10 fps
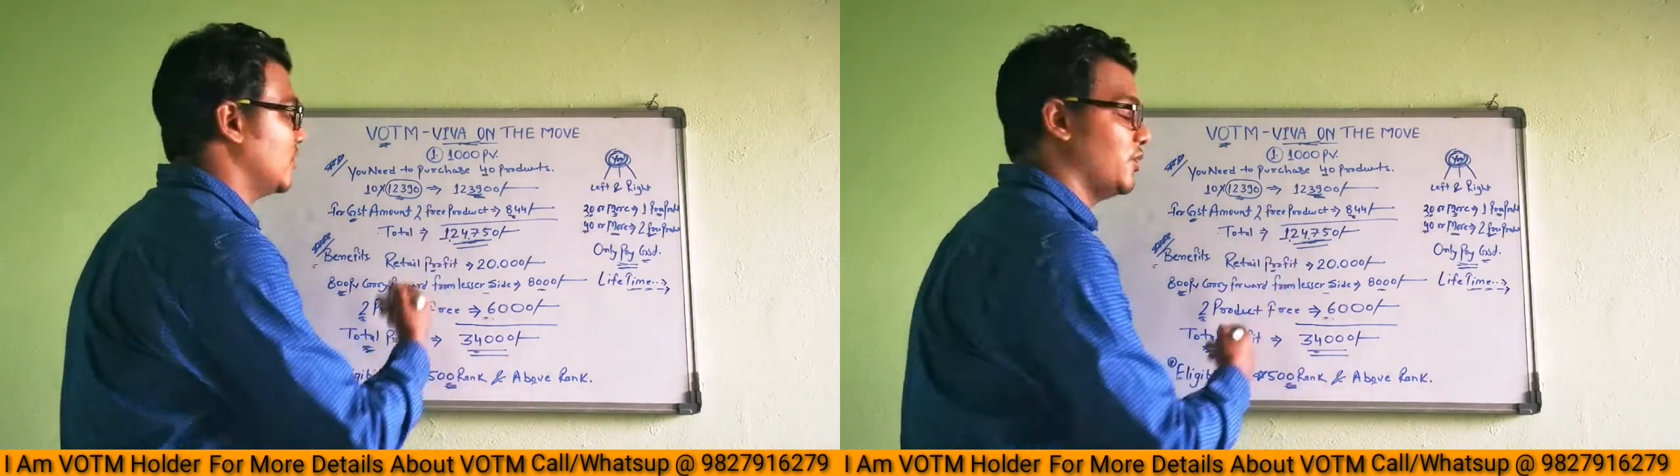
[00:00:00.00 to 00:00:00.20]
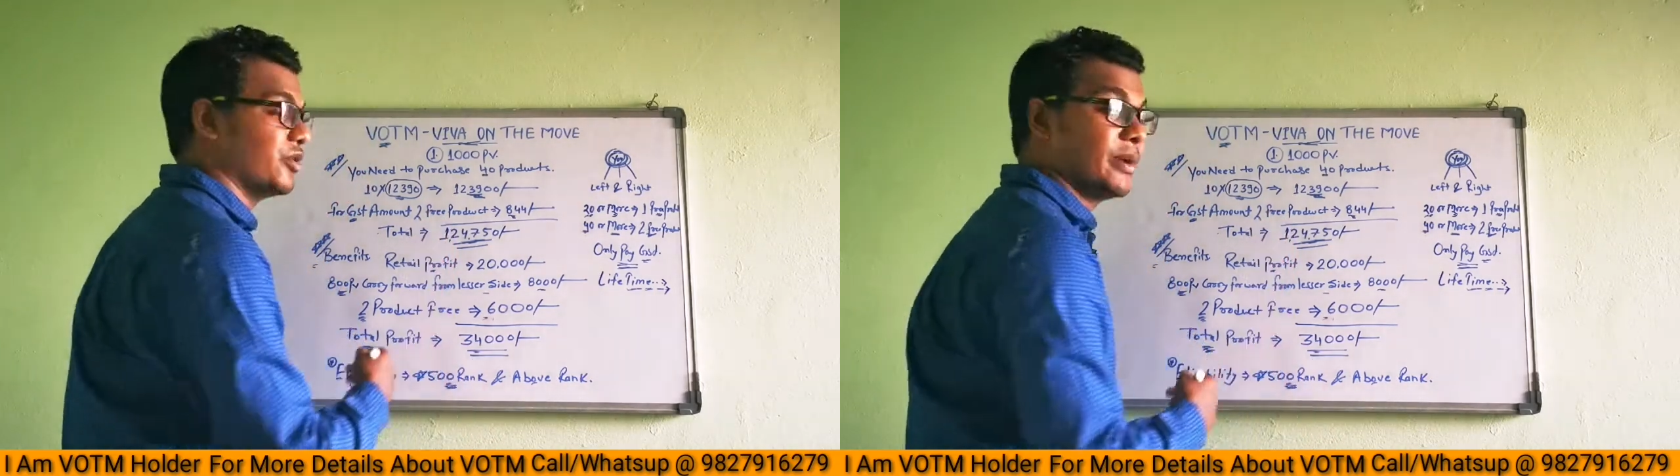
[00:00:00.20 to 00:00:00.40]

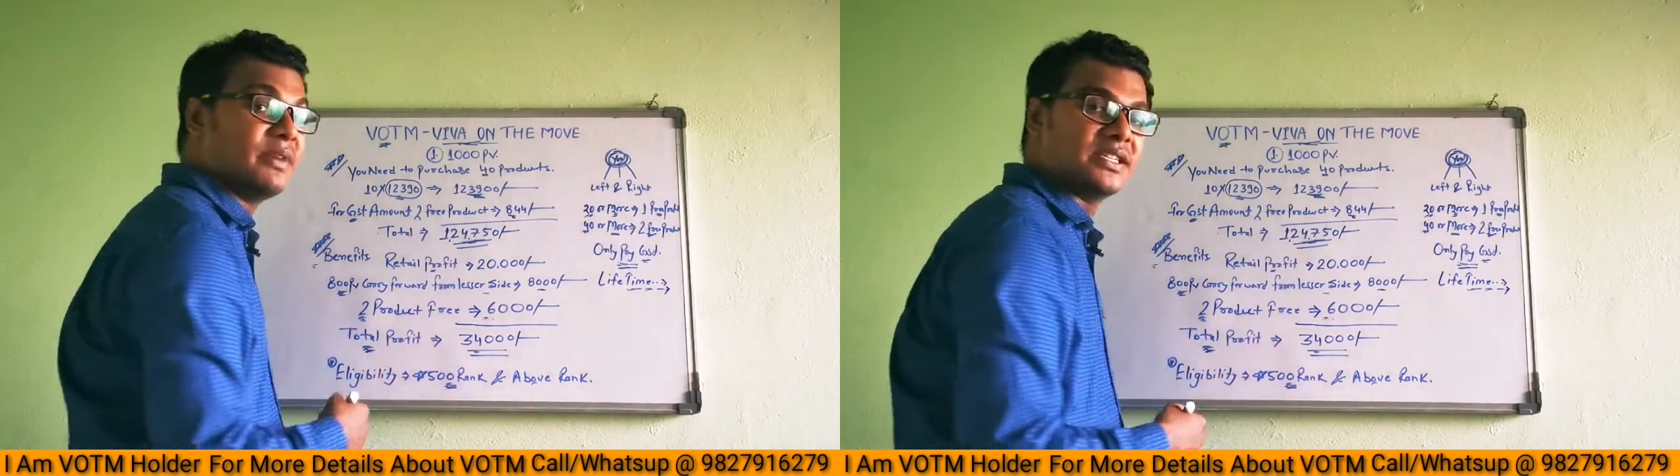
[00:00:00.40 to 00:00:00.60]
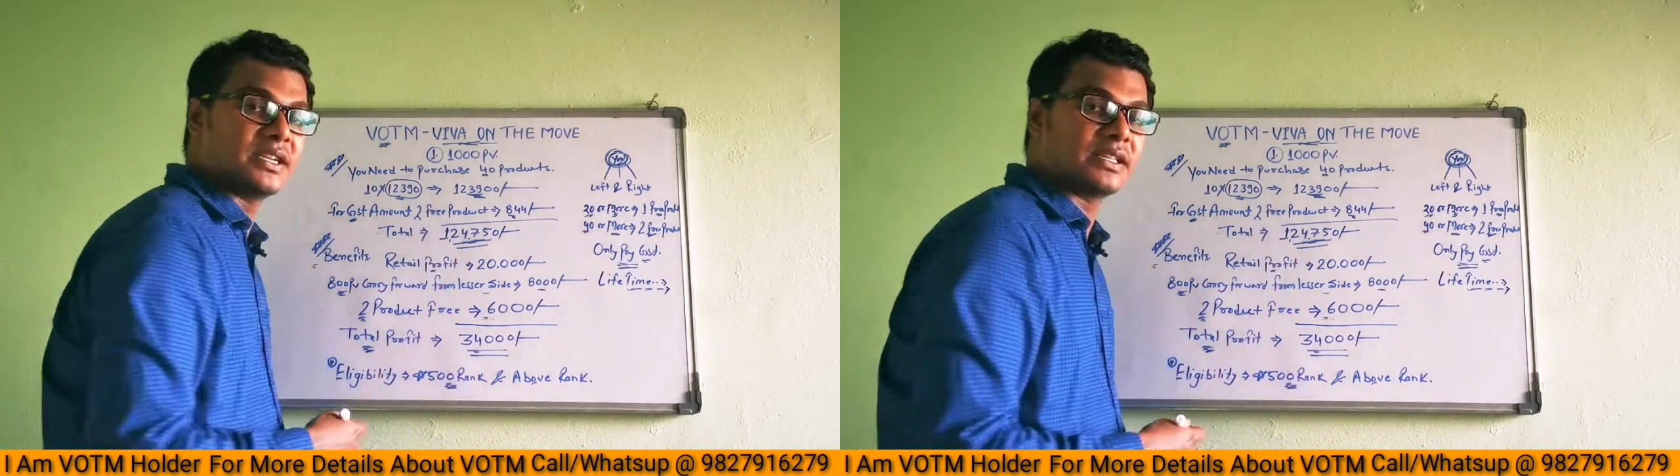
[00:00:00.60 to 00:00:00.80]
वी
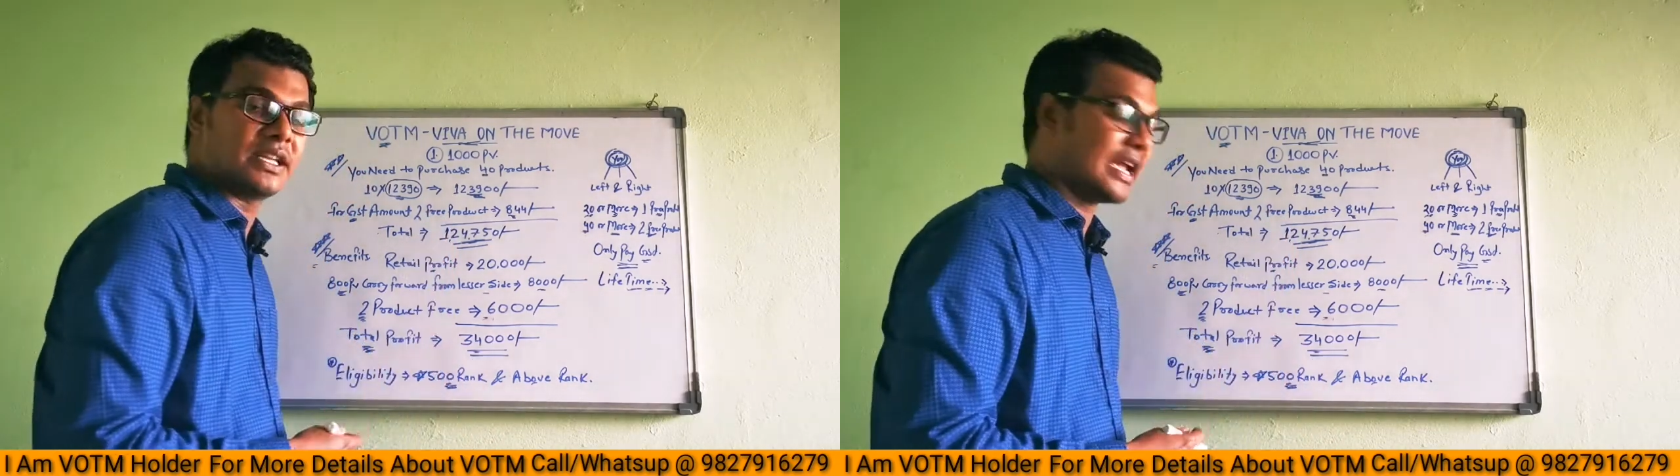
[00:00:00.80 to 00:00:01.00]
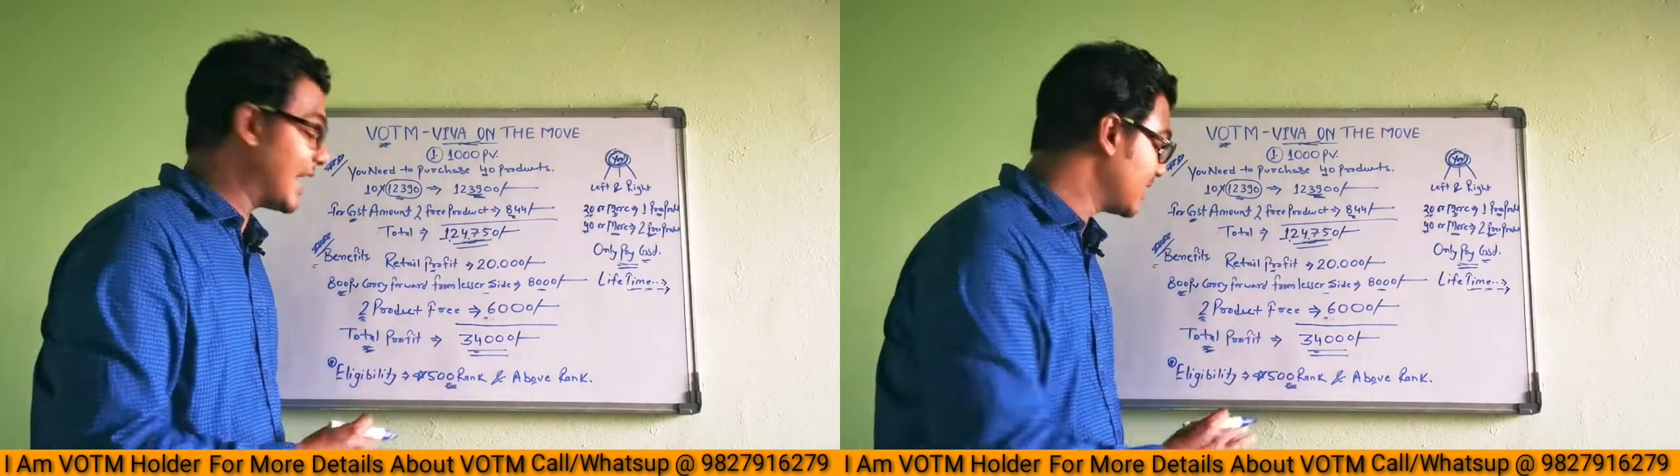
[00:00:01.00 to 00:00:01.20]
ले सकते
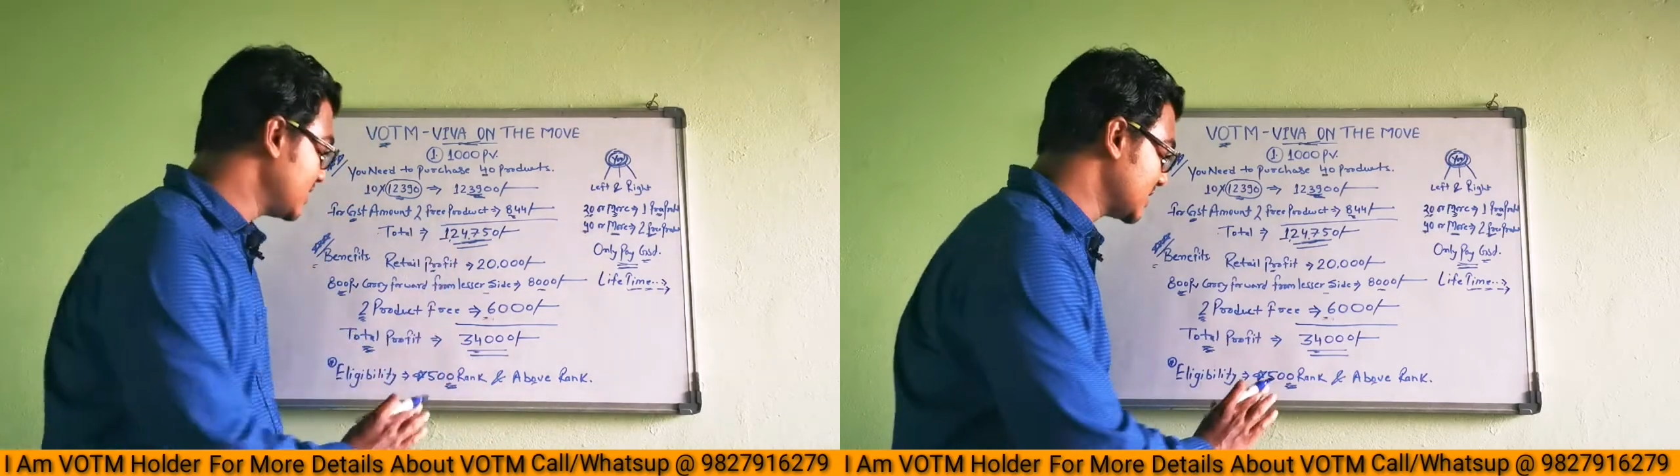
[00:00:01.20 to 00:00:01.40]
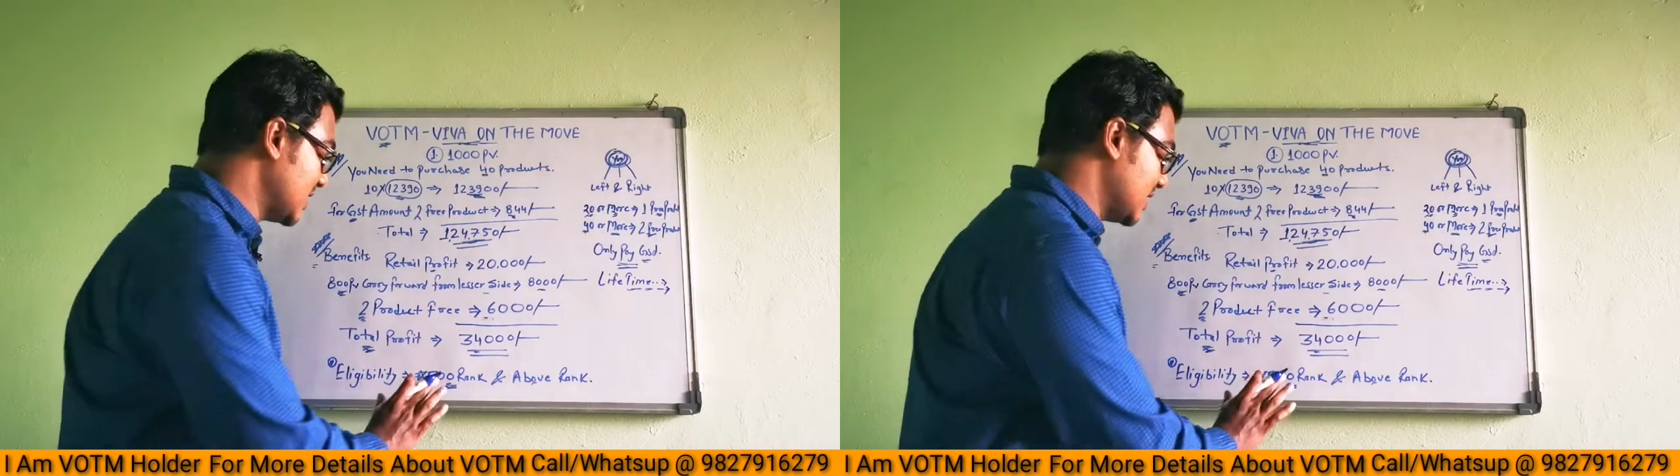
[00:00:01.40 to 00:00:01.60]
हैं
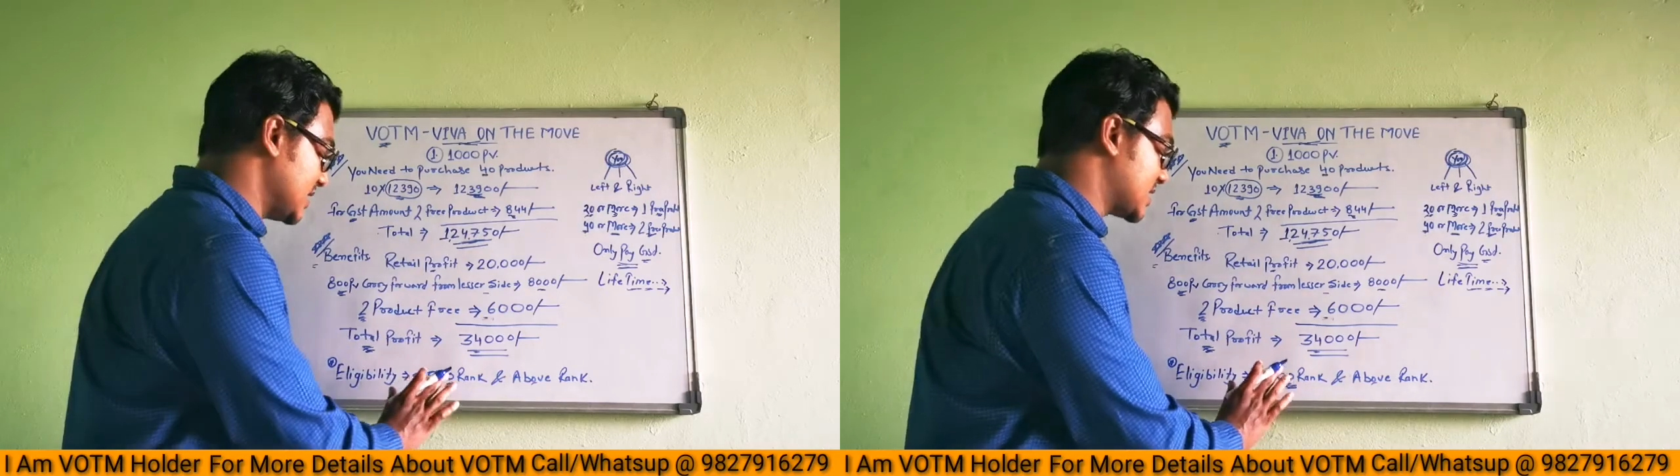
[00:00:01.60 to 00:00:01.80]
एटलीस्ट